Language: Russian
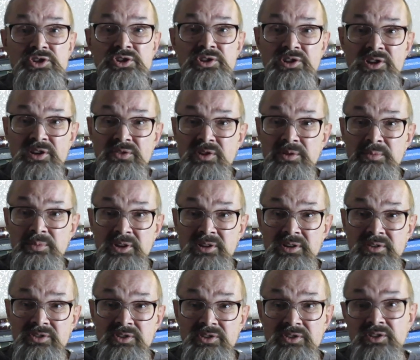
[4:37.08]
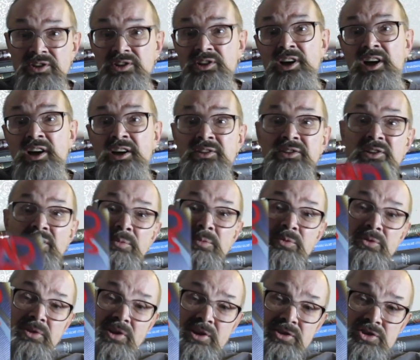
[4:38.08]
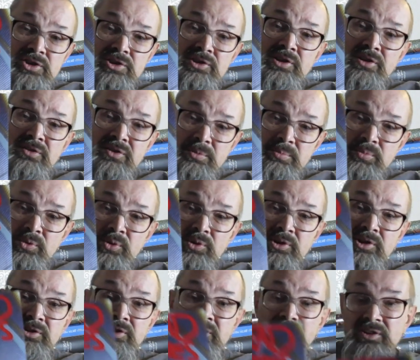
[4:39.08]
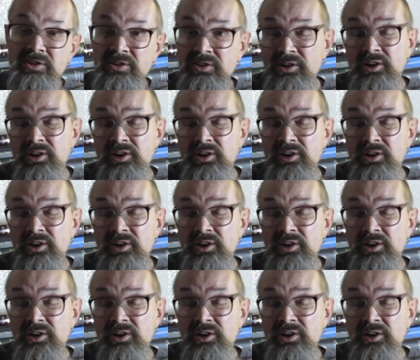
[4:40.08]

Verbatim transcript: шедеврами, действительно, а это, на мой взгляд, шедевр подлинный,